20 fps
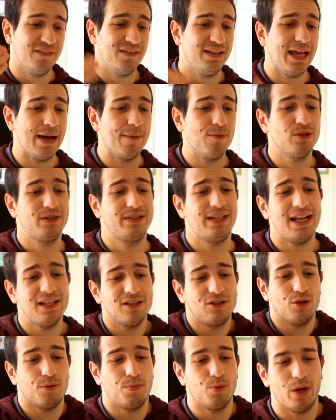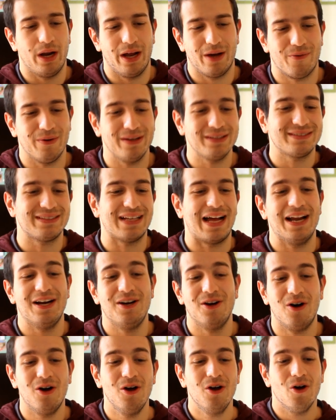vediamo tanto pure
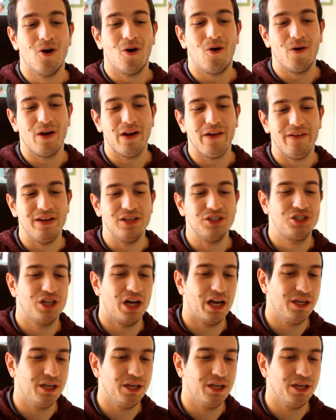quest'anno o rivincia a